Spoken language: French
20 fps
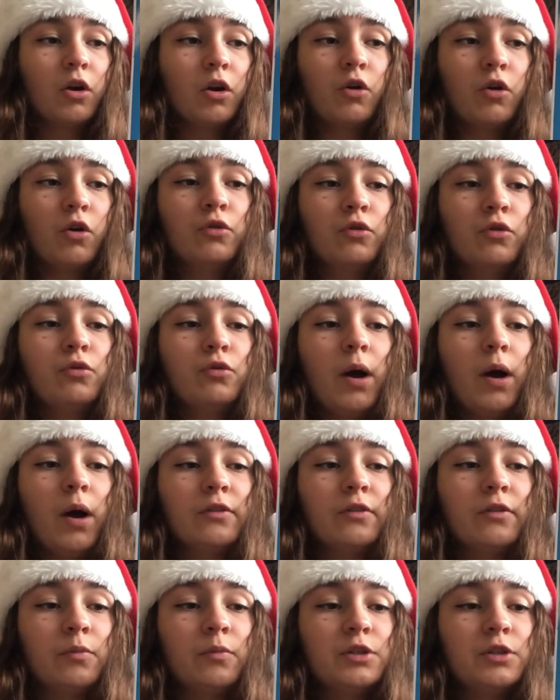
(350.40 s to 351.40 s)
Quand le
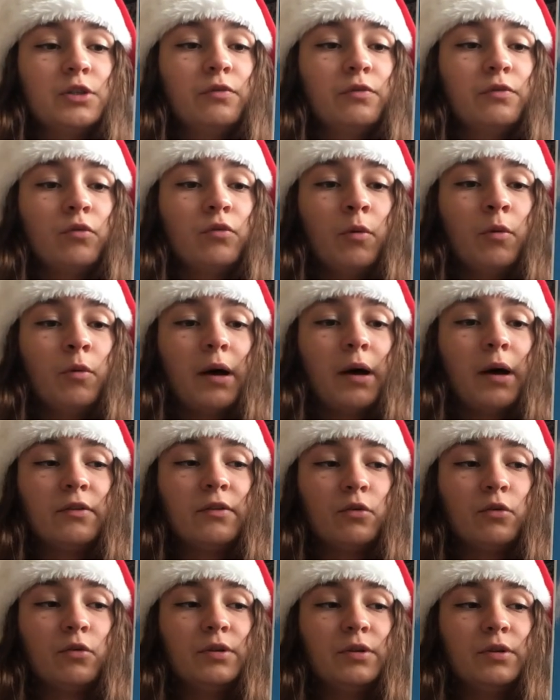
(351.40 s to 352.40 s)
soir, Tom Chiffon
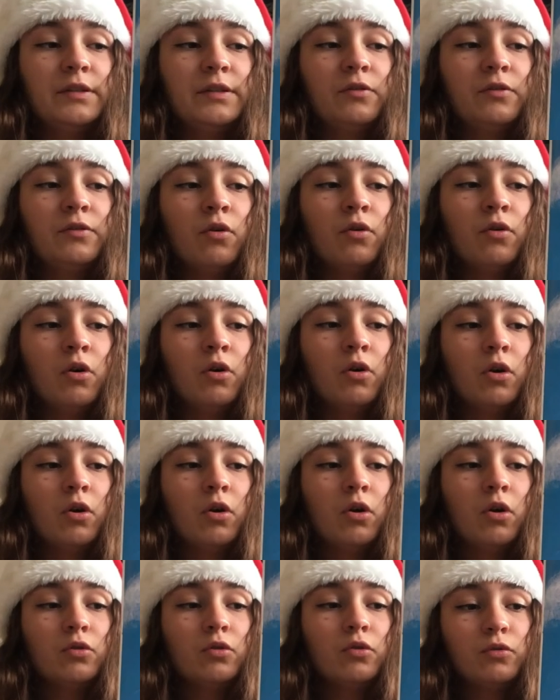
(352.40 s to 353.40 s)
l'embrasse en lui disant
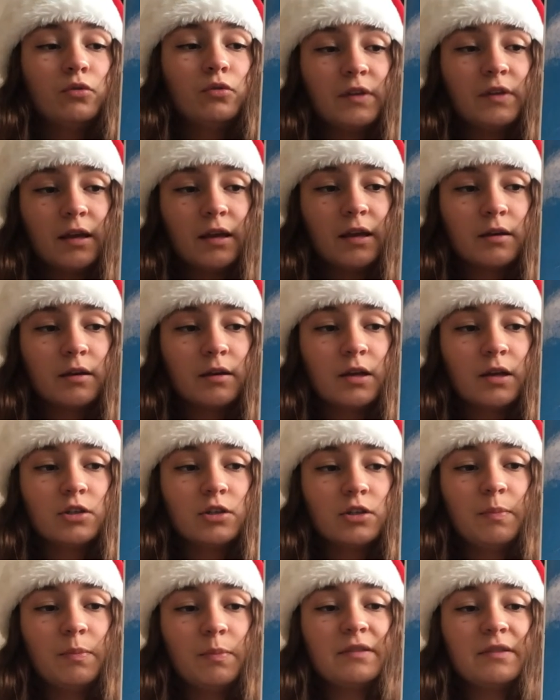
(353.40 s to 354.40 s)
Tu sais,
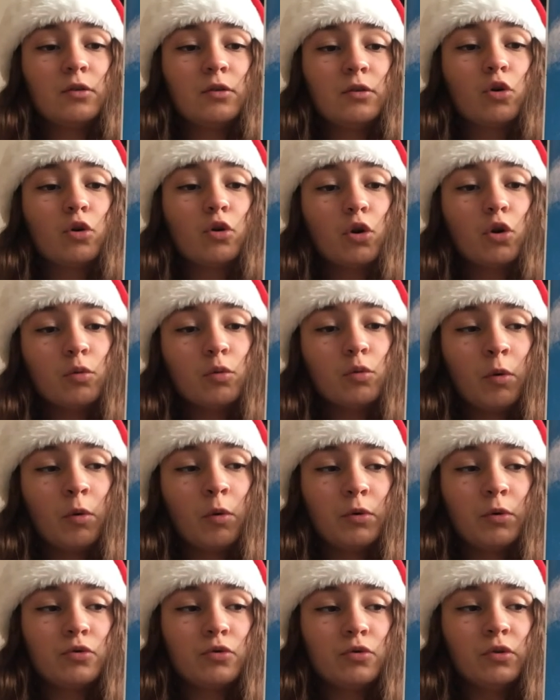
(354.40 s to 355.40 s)
j'ai passé une rudement
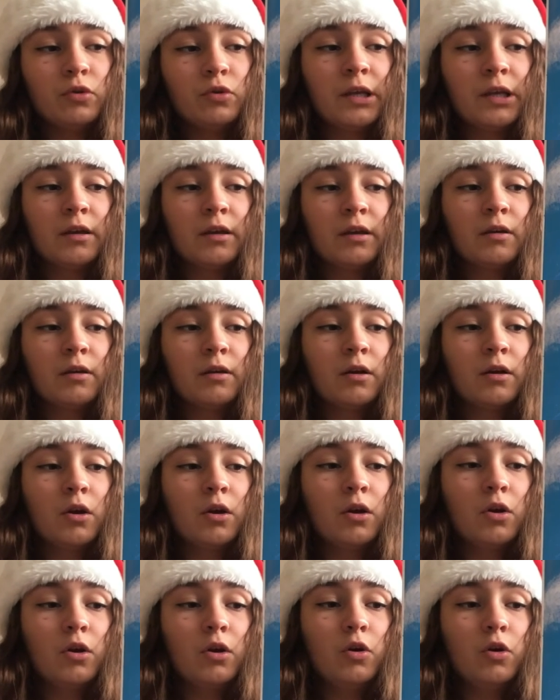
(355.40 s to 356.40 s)
bonne journée.
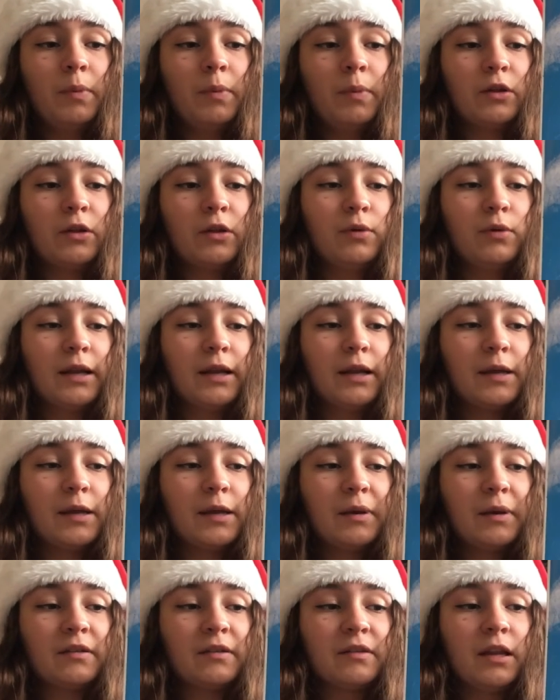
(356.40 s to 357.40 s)
Le Père Noël rit
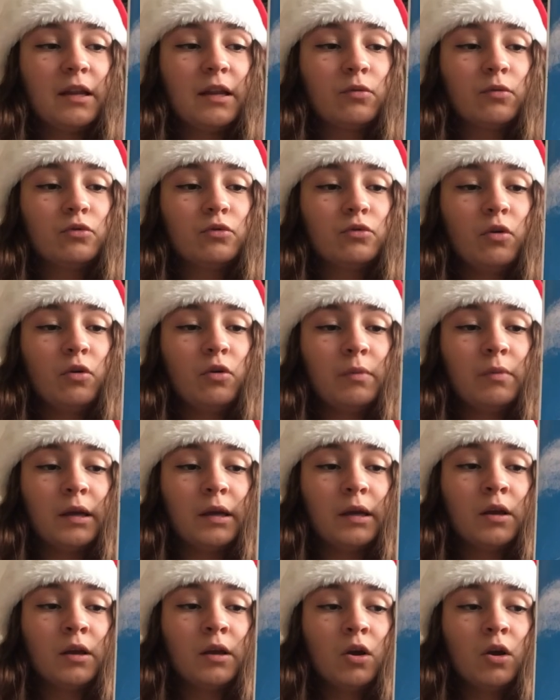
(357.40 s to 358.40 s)
parce qu'il est content,
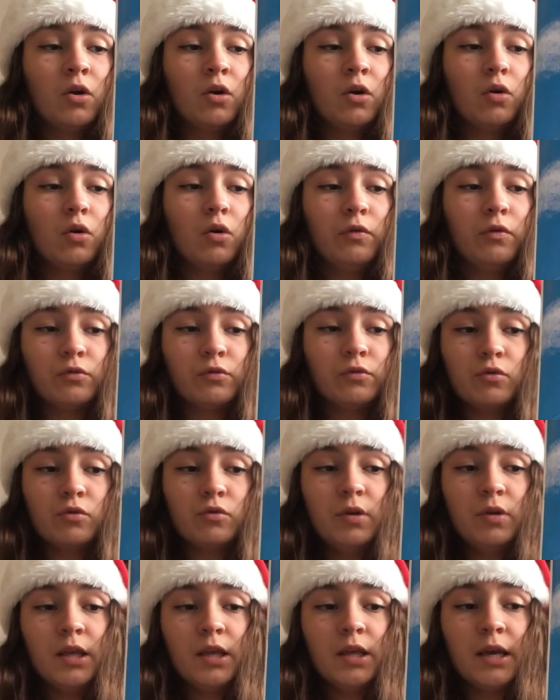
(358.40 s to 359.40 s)
mais au fond de
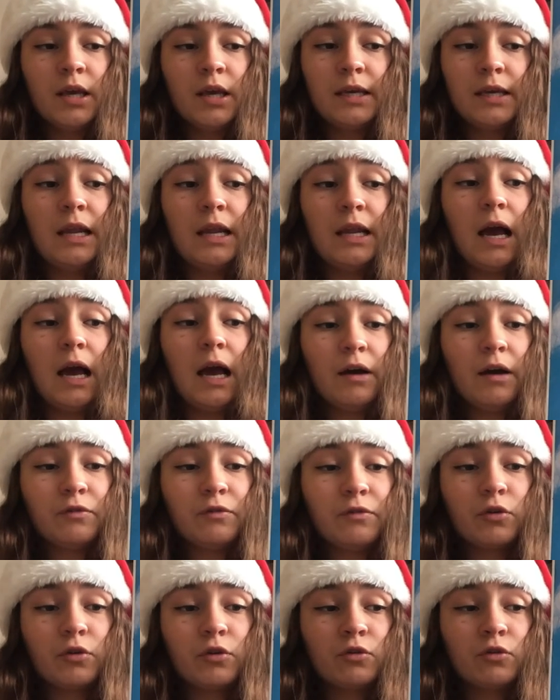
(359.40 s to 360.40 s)
lui, il est
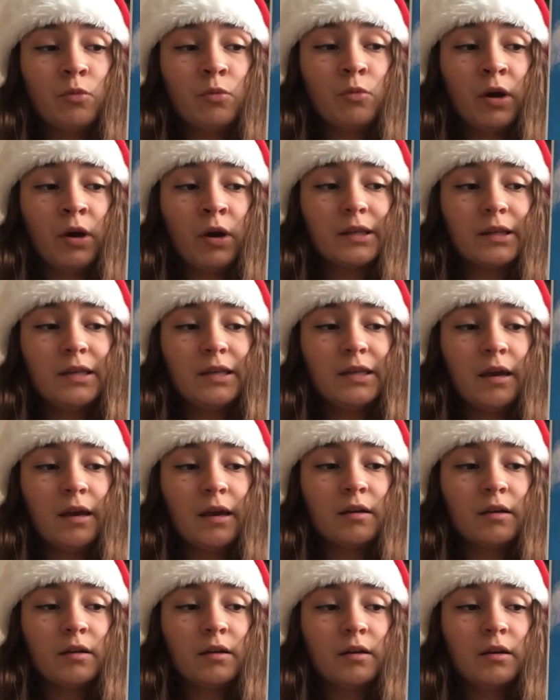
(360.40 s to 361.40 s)
affreusement
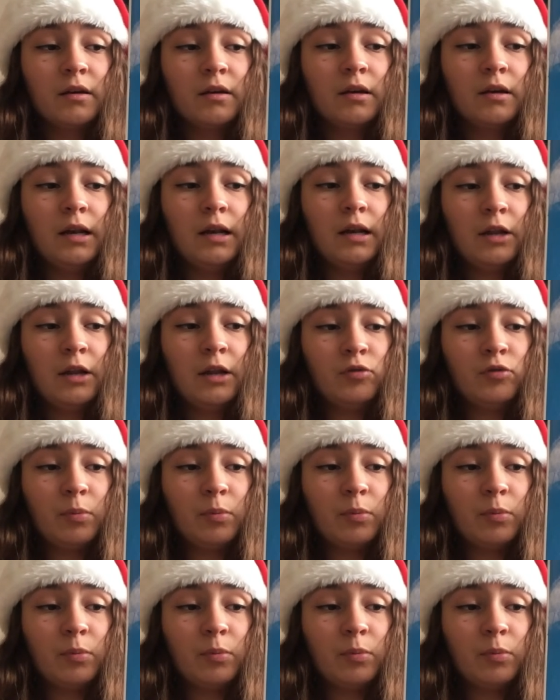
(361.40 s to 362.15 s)
inquiet. La nuit